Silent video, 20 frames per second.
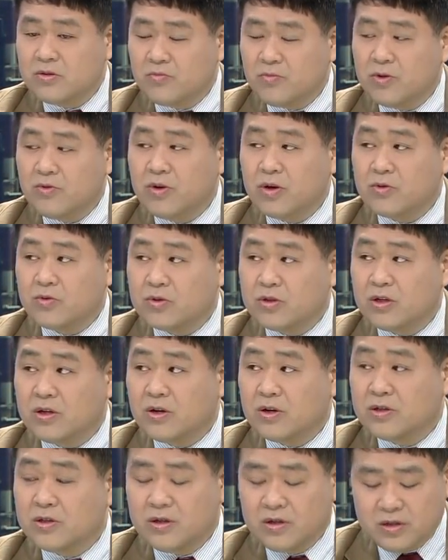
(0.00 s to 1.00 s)
미국의 조치를
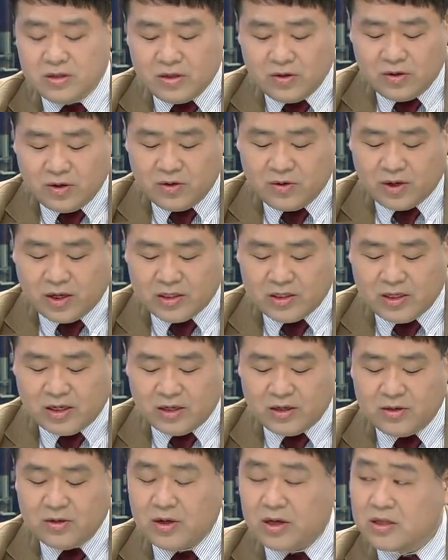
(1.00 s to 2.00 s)
거스르는 상황으로 가지는
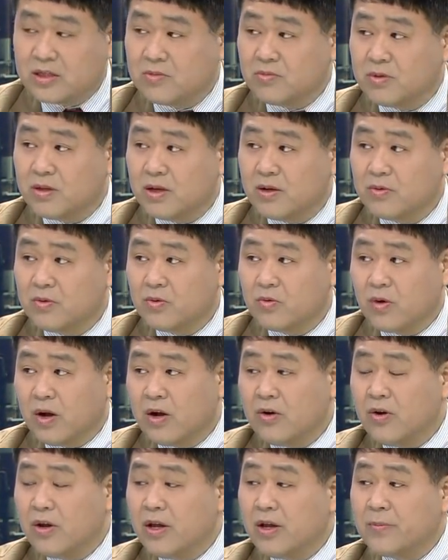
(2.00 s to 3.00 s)
않을 것 같습니다. 음. 또
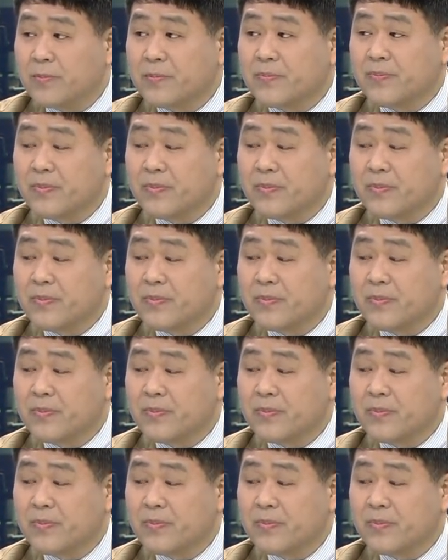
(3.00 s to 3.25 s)
과거에